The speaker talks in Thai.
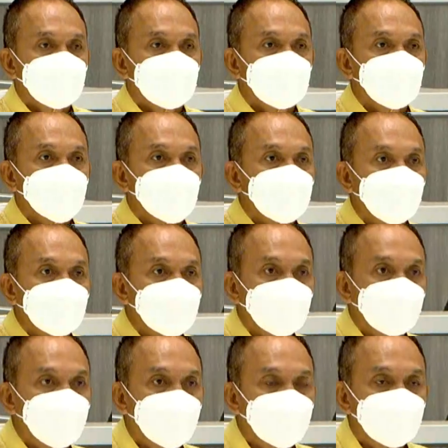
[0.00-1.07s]
ยังไม่ทันออกจาก
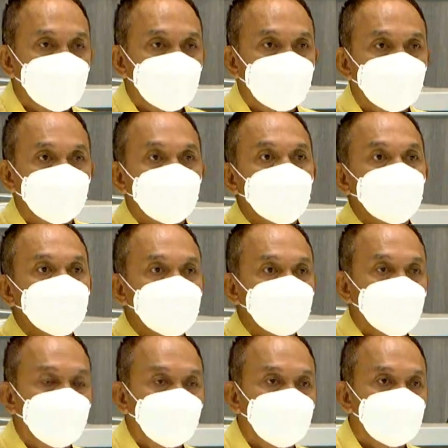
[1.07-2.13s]
โรงพักเลยรู้แล้วว่าจะ
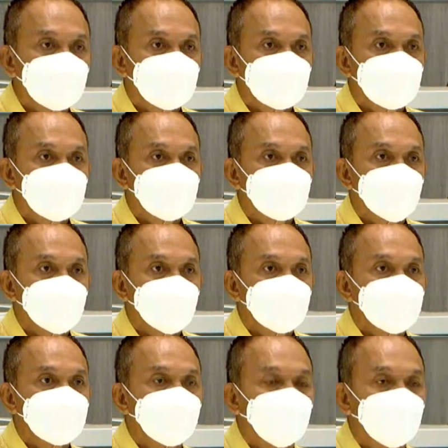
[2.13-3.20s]
ไปค้น ประเด็น
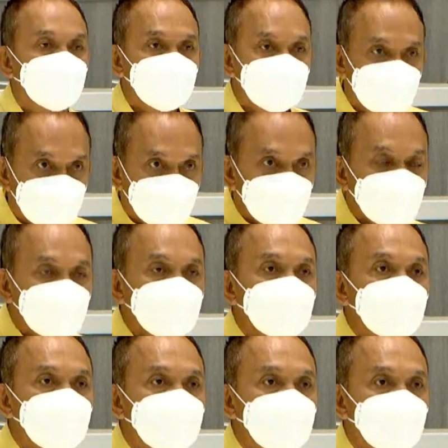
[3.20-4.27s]
ที่สอง
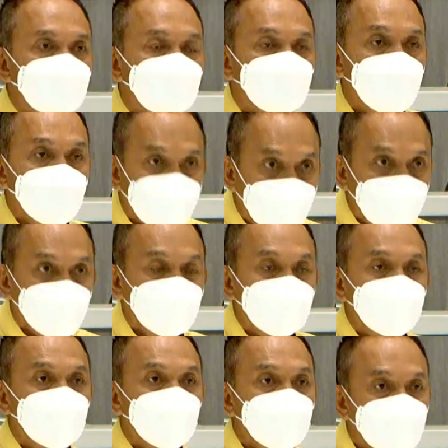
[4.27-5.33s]
บางแห่ง
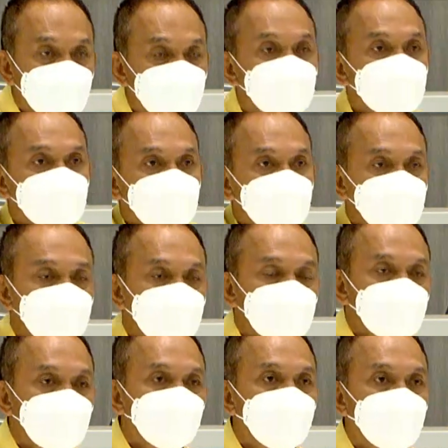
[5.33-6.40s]
นะฮะก็
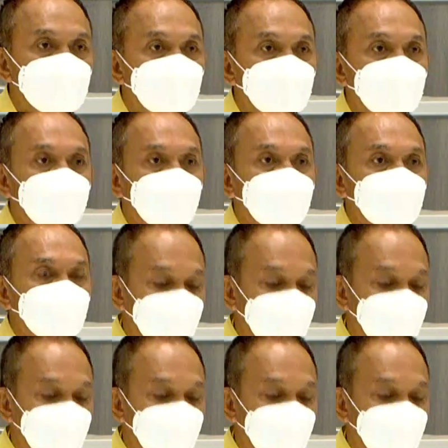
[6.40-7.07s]
ทางฝ่ายธุรการ